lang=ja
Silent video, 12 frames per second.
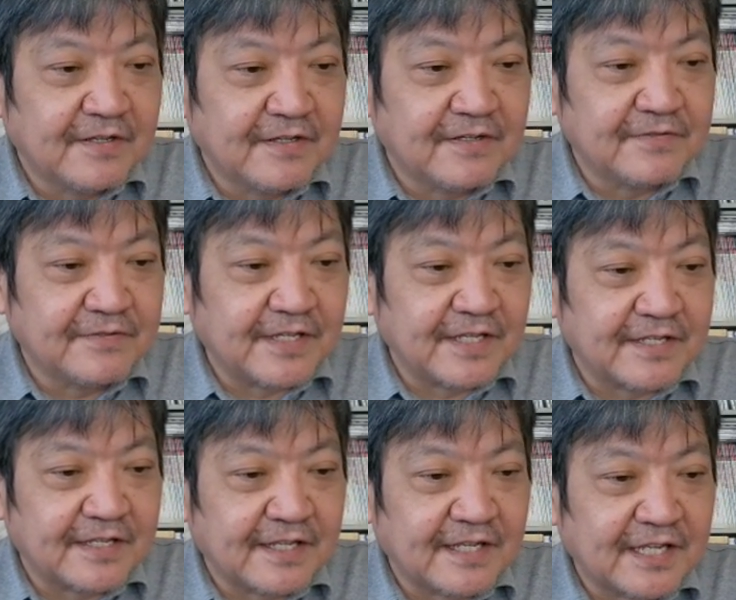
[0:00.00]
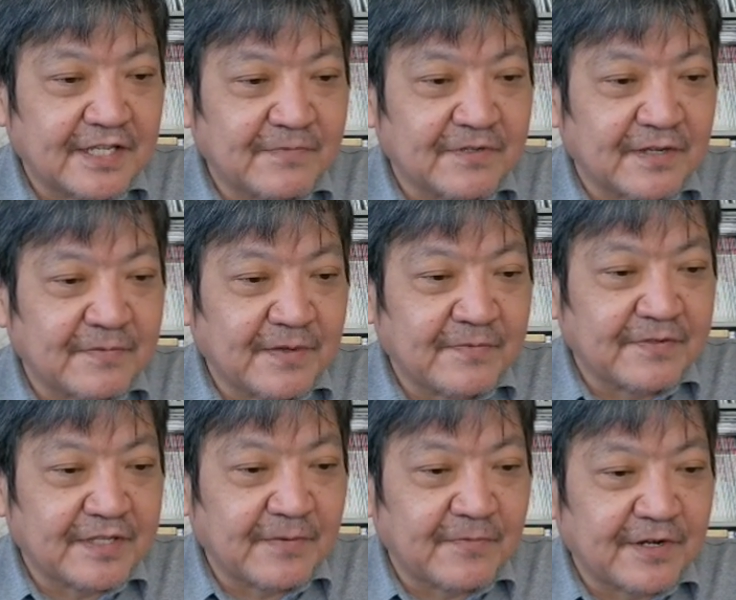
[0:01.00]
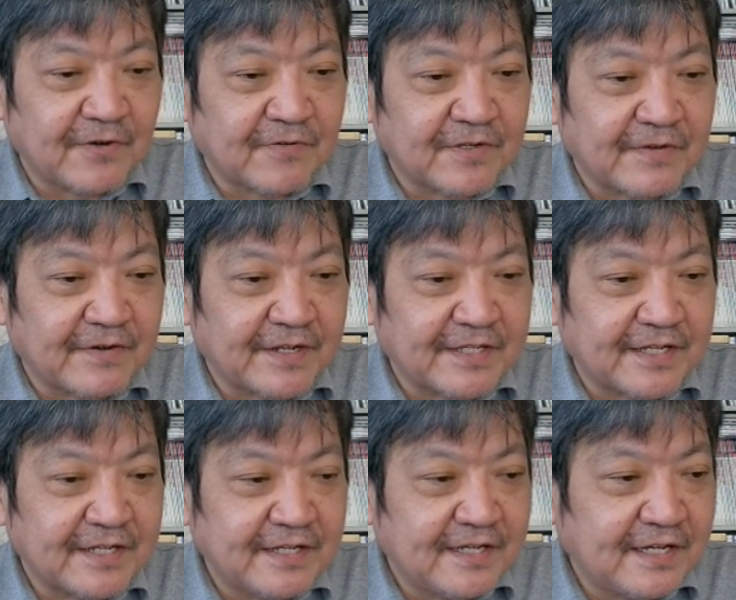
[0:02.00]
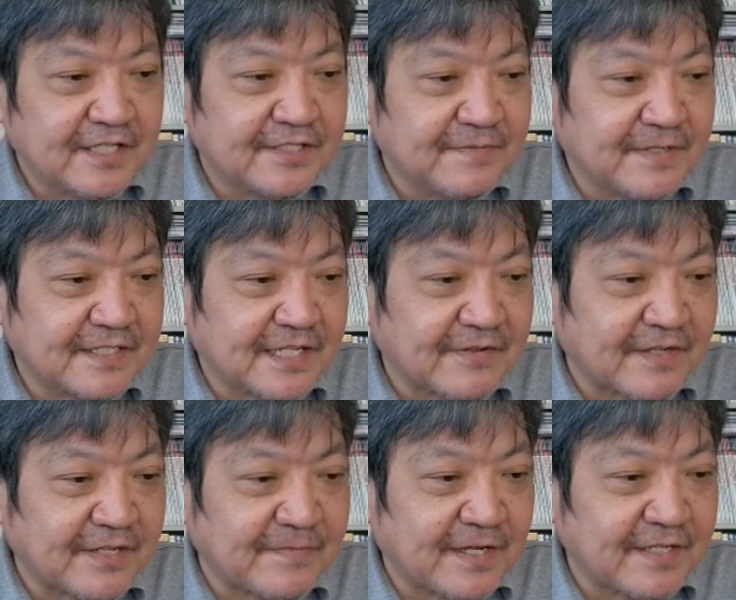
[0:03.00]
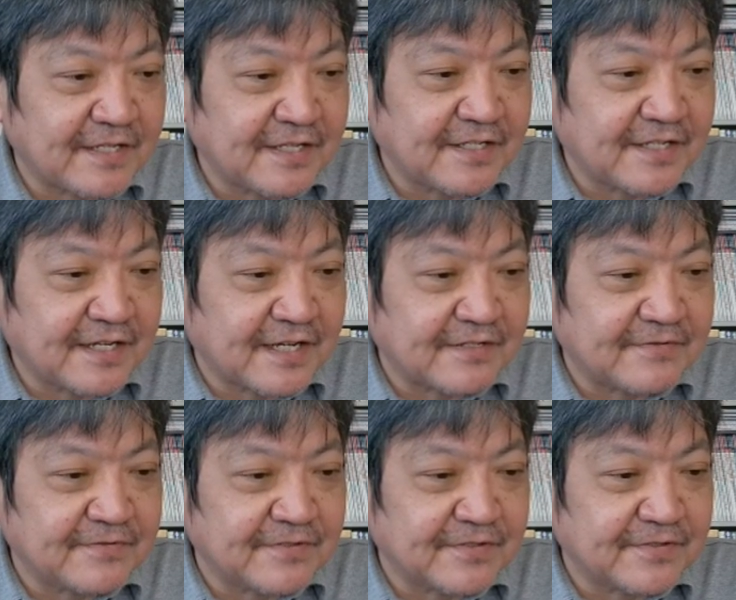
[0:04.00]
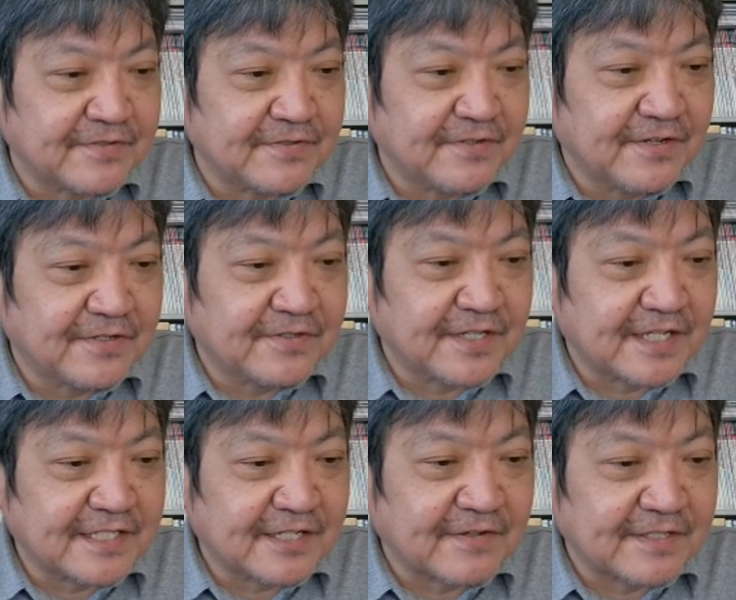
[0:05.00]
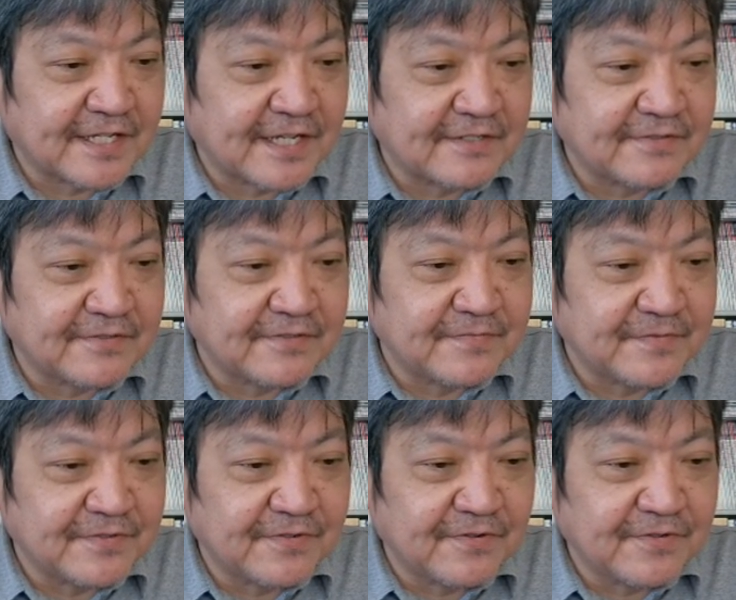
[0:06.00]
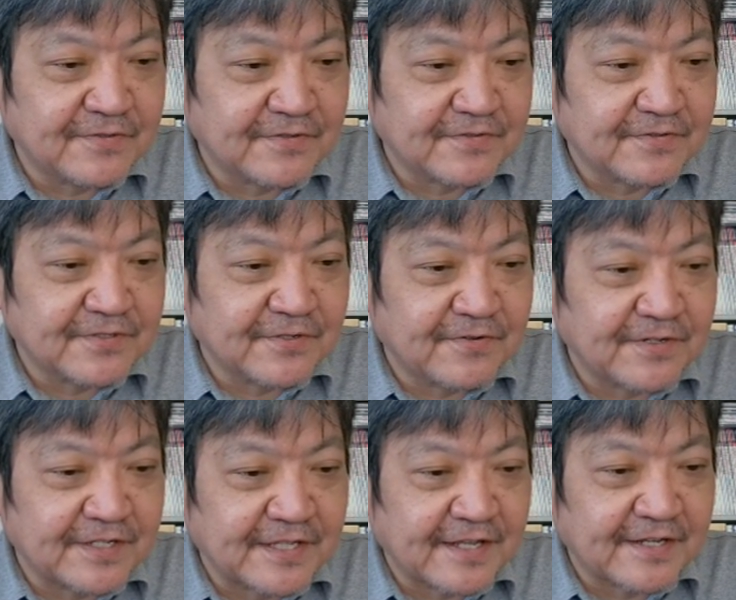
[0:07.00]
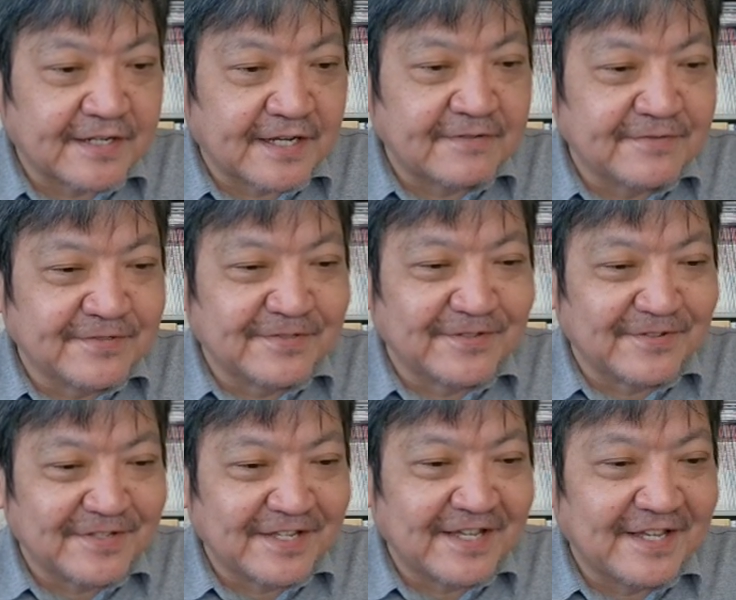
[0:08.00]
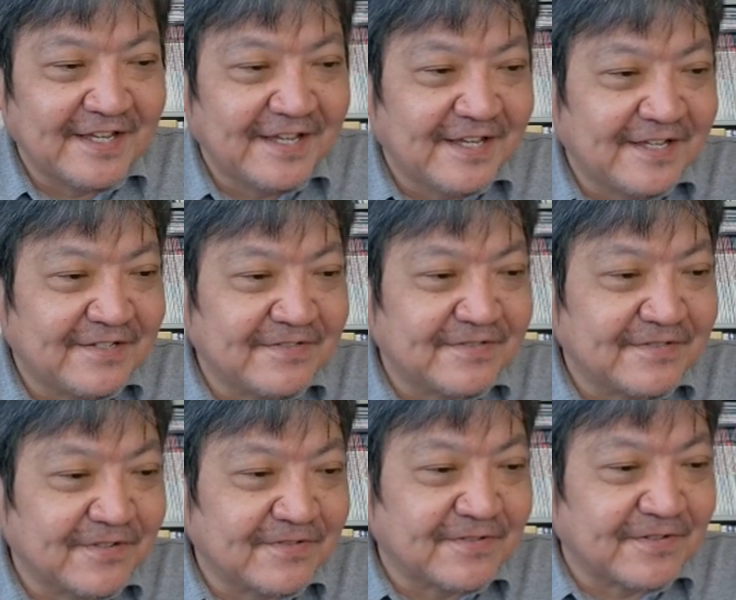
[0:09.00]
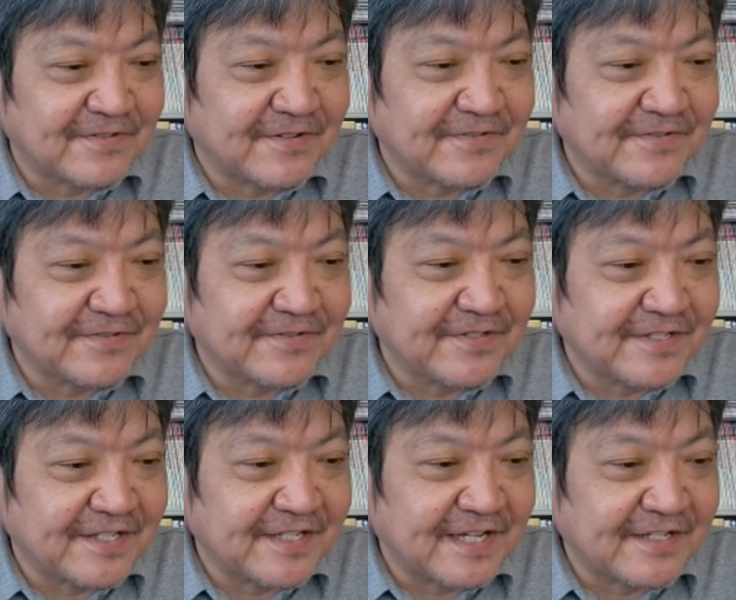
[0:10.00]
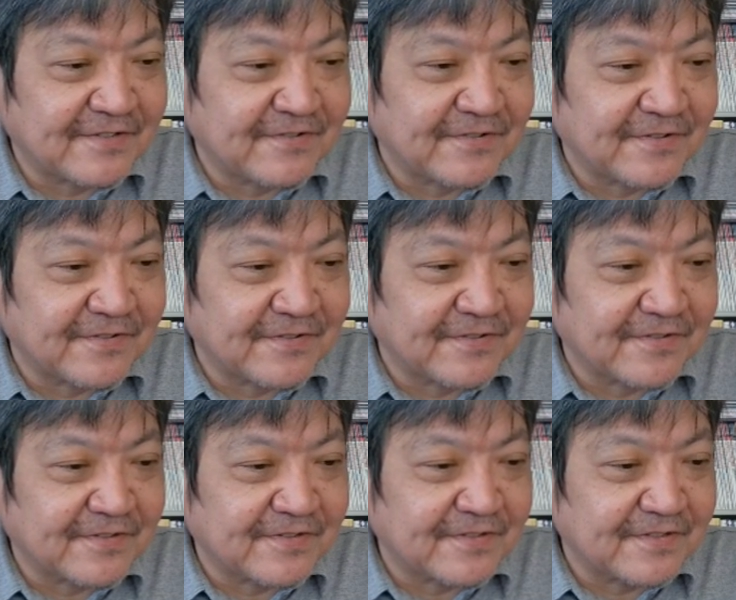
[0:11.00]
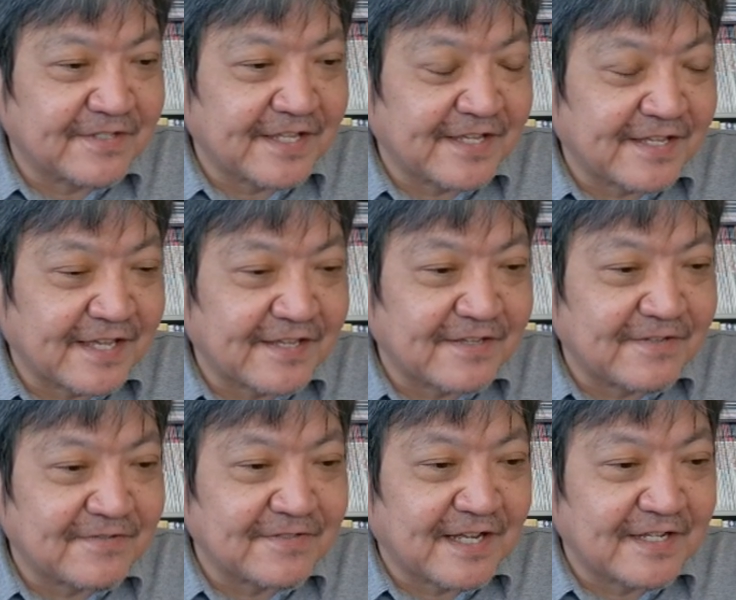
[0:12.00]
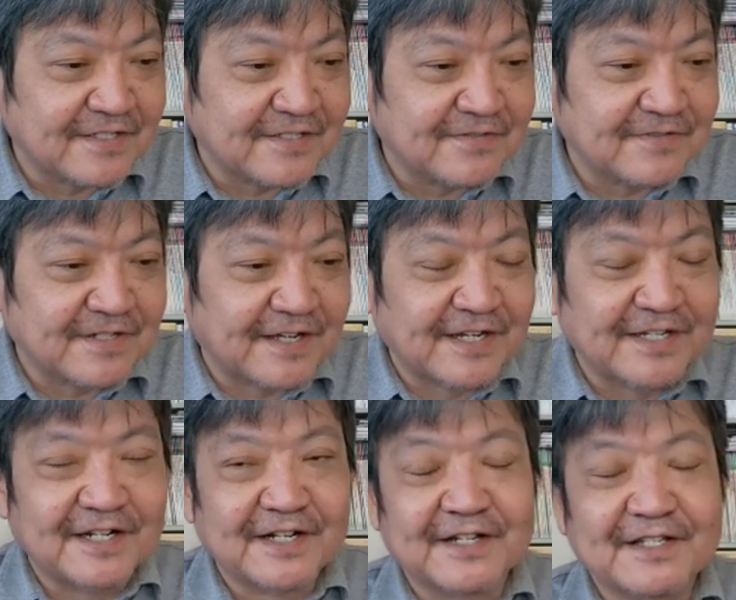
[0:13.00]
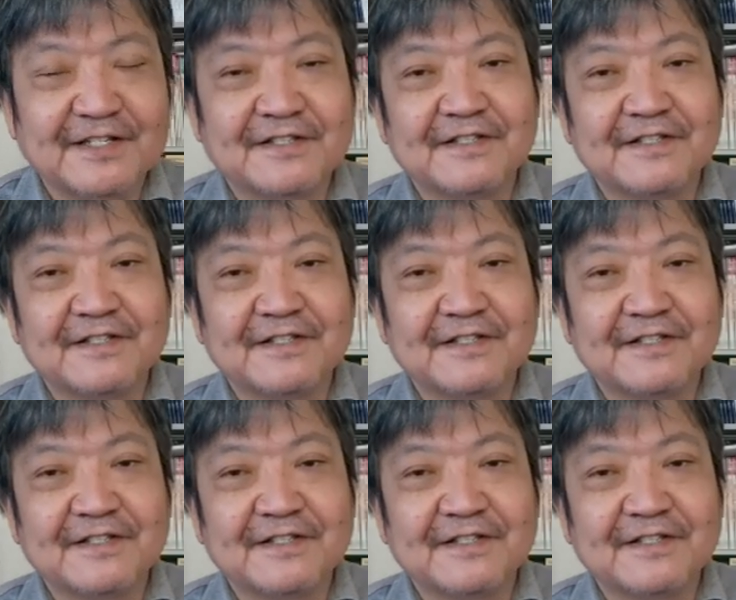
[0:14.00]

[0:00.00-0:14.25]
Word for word: うん、付近で大規模なデモが行われた。集まったのは2万人近い群衆。主催したのは左派グループ、ろうそく勝利転換運動で、ユン・ソンニョル61大統領の政権球団集会が開かれ